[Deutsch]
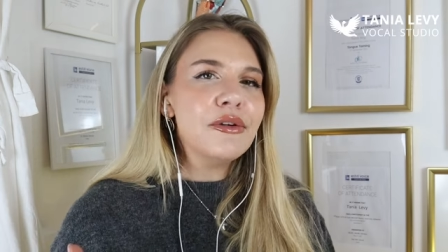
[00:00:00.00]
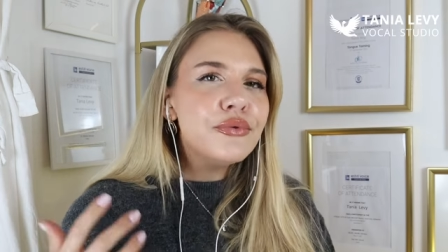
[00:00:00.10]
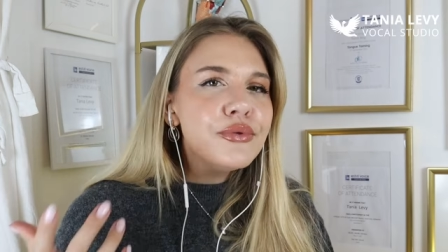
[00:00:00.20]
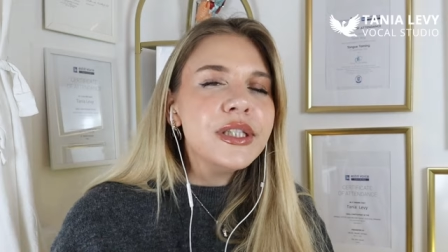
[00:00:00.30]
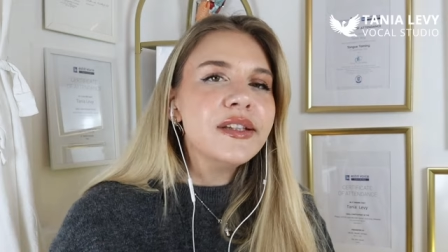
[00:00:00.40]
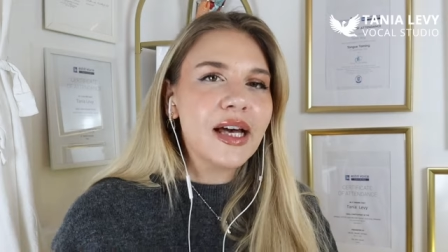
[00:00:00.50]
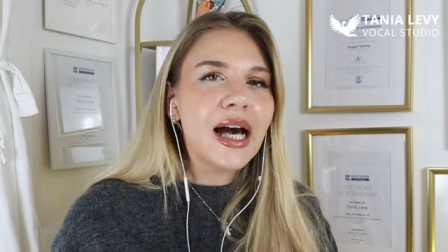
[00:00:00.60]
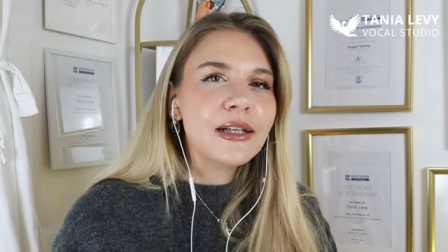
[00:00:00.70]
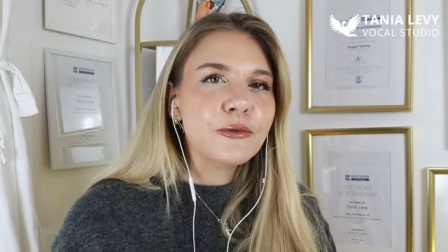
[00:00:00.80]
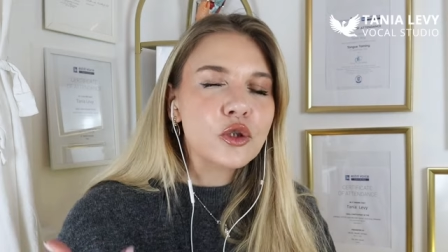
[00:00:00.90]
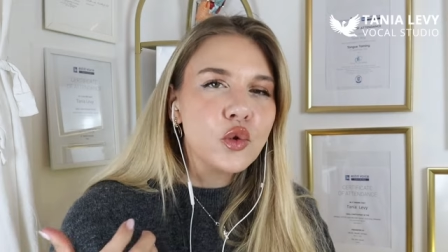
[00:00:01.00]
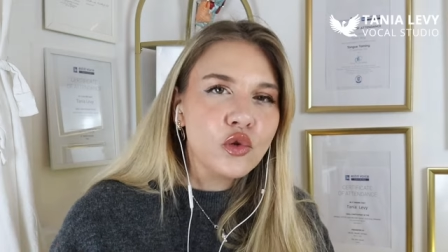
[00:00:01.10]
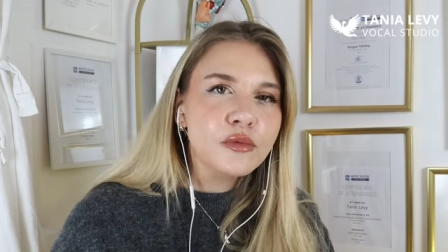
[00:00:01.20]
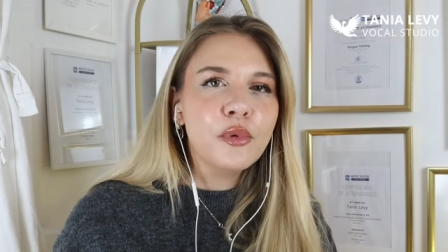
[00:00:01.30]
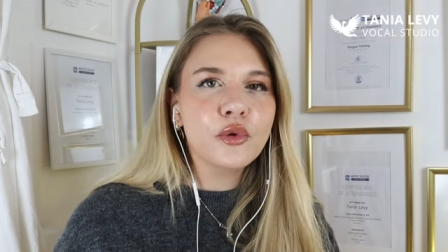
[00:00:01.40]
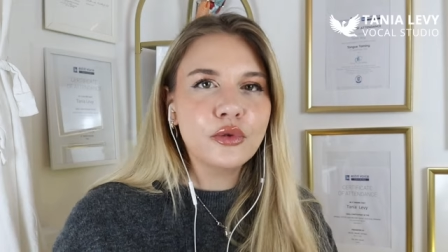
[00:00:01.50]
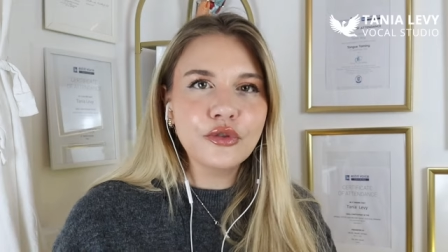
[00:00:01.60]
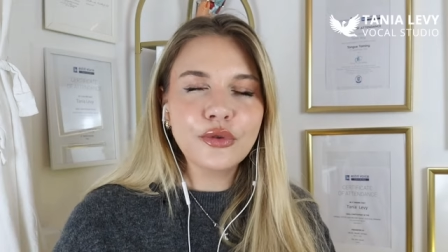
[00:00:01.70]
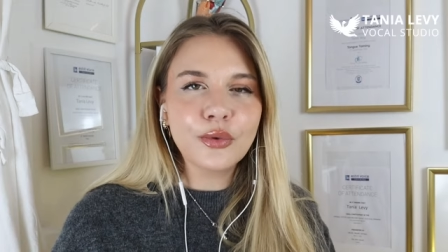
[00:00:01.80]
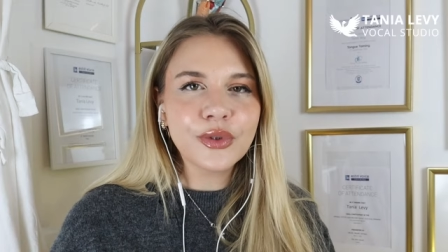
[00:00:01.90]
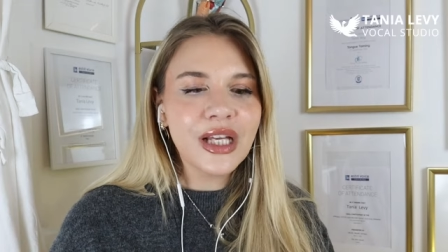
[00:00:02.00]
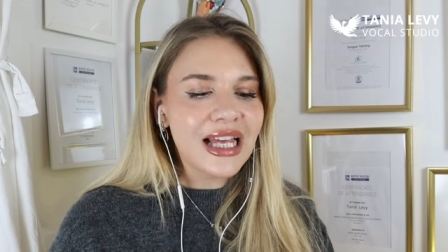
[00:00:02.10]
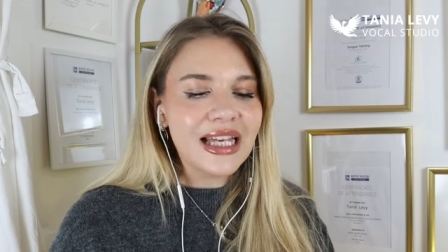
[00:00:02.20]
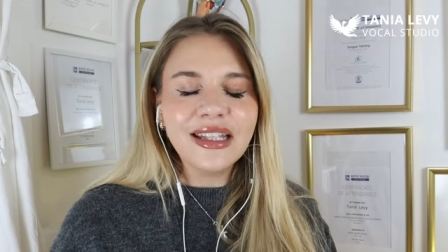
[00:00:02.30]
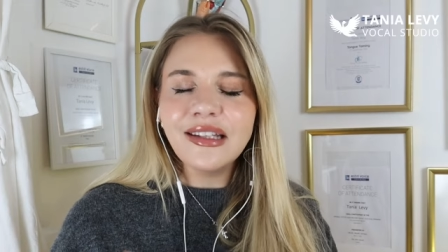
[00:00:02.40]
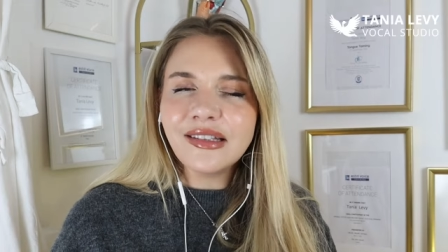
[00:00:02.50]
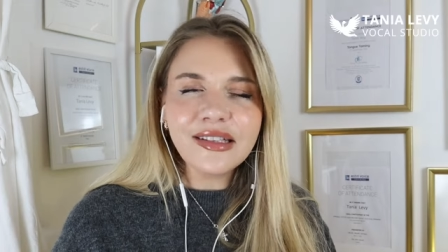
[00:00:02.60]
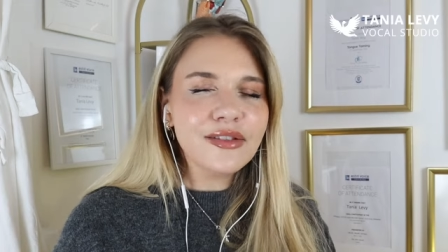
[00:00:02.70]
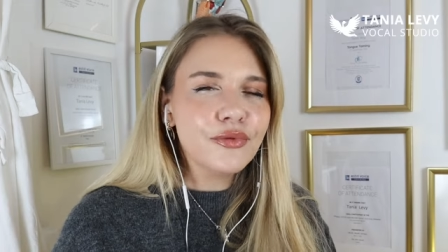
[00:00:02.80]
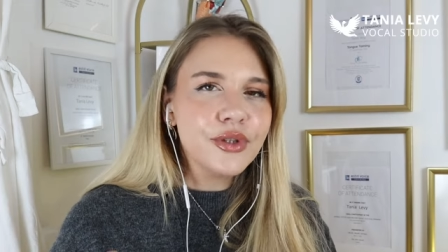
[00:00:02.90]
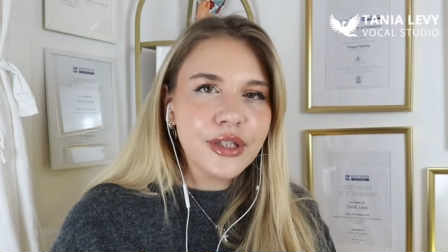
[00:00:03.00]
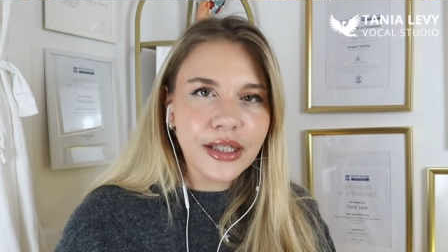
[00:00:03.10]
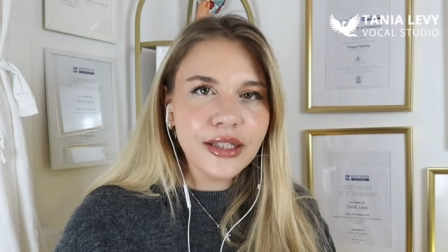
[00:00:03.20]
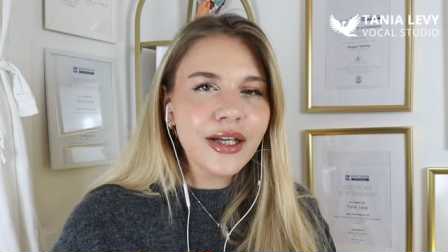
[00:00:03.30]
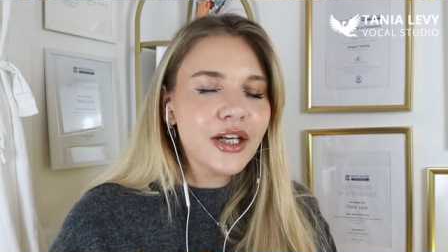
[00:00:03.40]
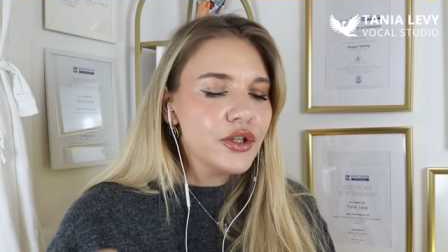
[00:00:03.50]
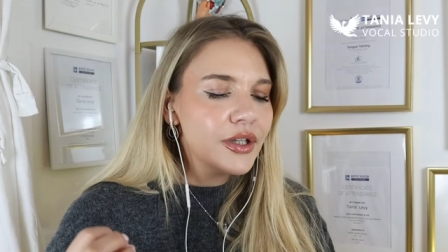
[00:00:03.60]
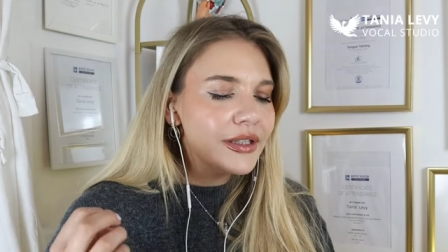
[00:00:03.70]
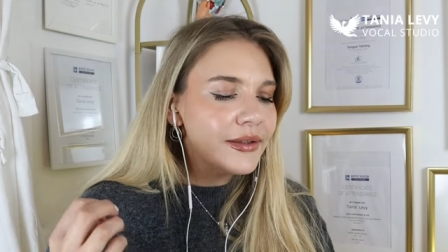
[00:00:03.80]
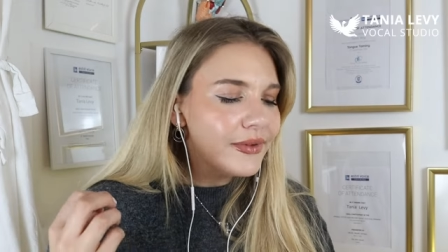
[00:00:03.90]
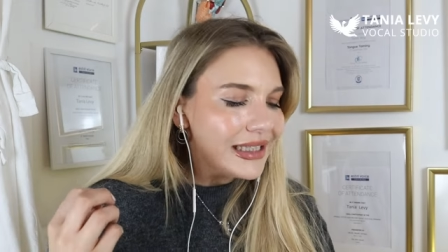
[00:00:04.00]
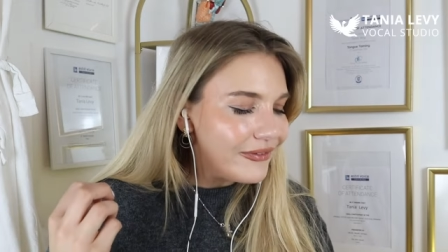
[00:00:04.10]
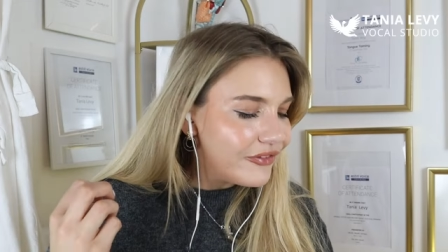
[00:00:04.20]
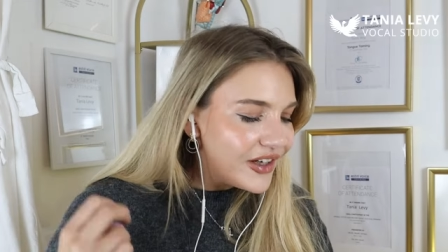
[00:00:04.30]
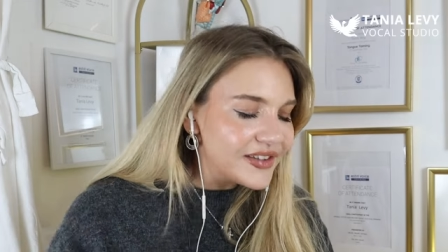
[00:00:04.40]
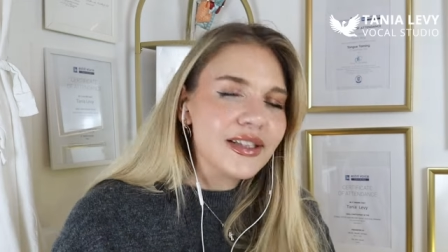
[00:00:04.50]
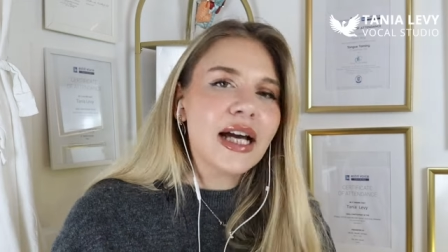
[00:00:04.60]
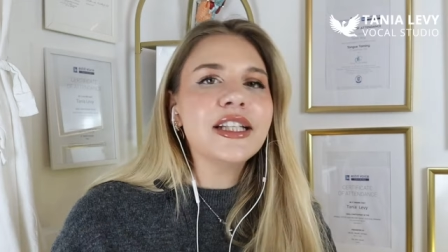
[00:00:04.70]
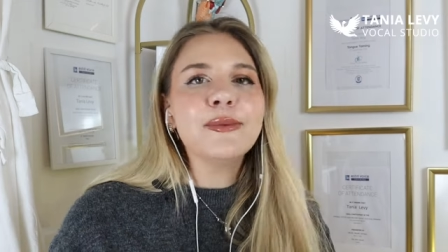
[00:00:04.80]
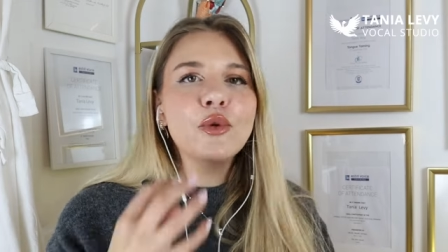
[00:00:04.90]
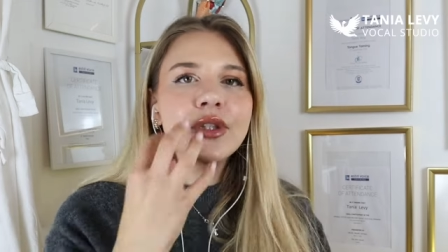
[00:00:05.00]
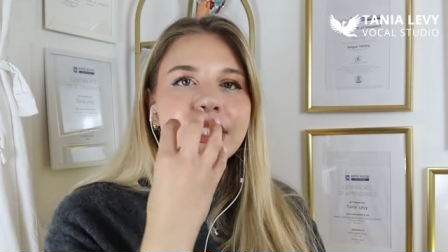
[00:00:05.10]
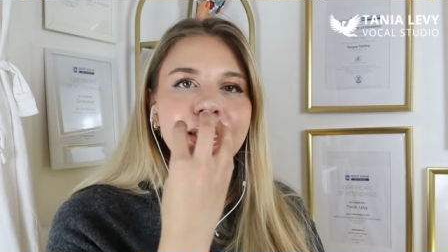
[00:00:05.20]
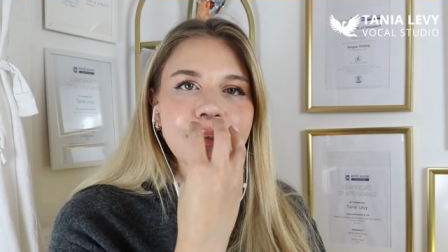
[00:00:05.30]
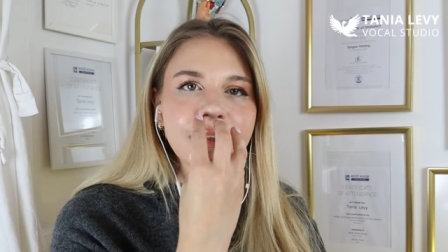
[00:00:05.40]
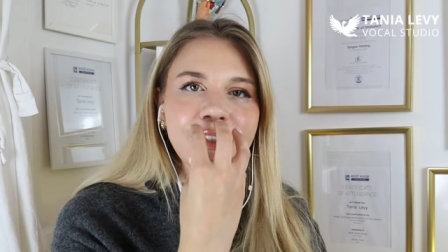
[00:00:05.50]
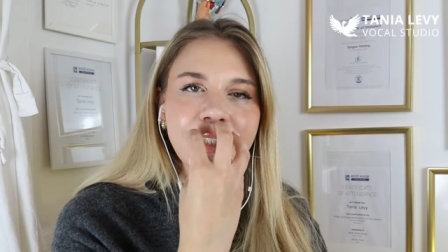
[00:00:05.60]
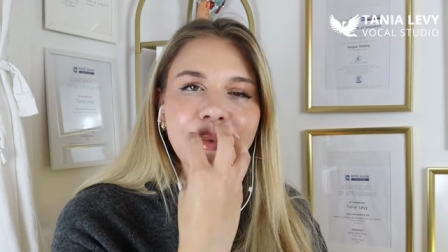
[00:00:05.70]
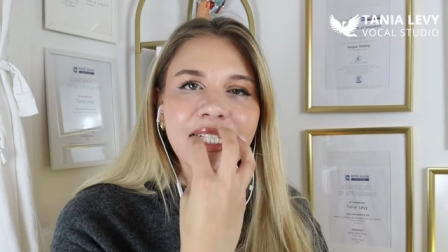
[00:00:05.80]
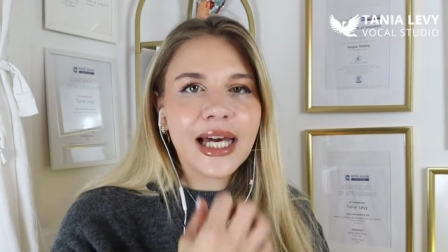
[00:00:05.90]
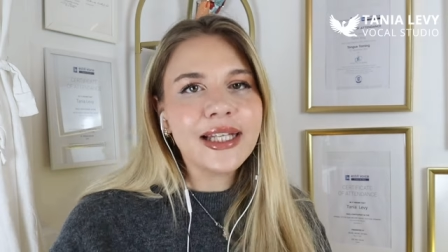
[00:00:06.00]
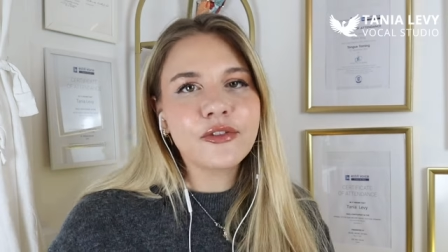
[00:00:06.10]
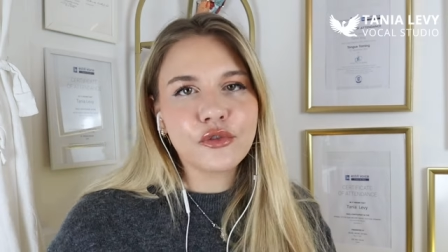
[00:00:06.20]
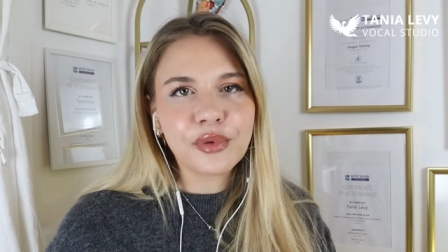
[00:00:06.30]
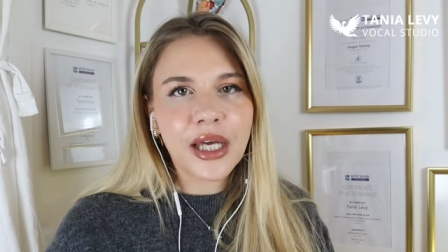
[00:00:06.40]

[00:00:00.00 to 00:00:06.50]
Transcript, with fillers: Für diese Art von Tonproduktion ist es für dich äh, fast gar nicht möglich, hier klein zu